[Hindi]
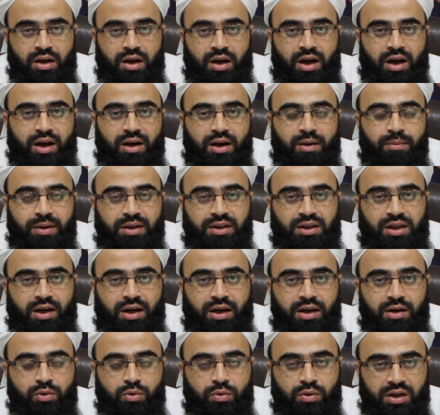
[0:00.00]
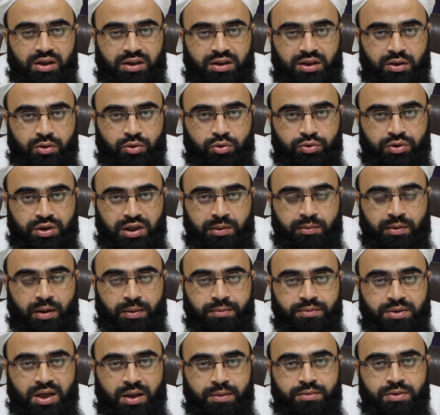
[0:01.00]
हाँ अलबत् अगर कोई गलती होती है
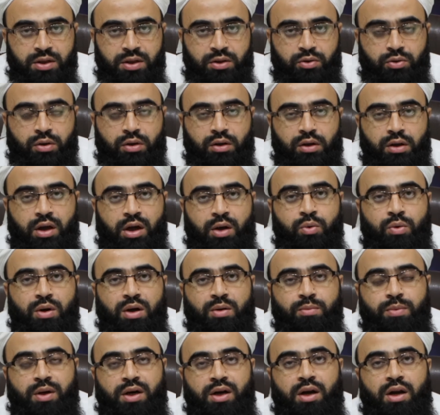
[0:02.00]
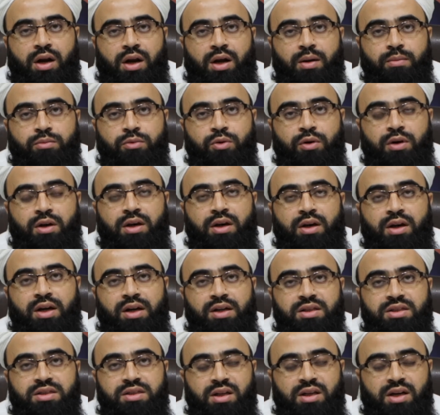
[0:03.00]
इमाम साहब से तो अल्लाह अकबर अलहमदिल्ला
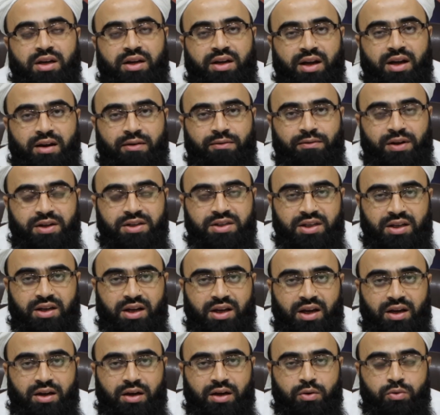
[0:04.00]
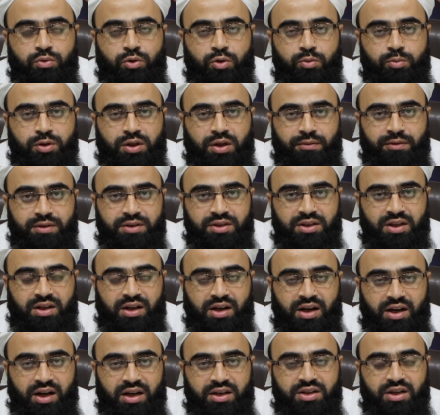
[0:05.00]
इस तरह के अल्फाज से कहकर उनको मुतवजह
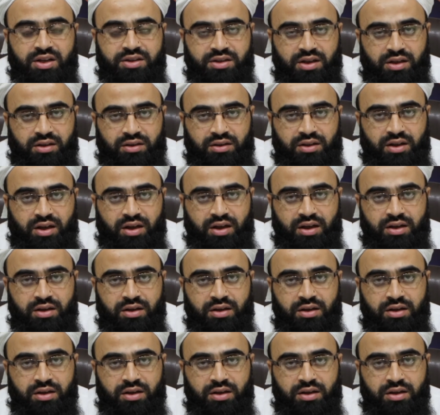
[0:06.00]
कराया जा सकता है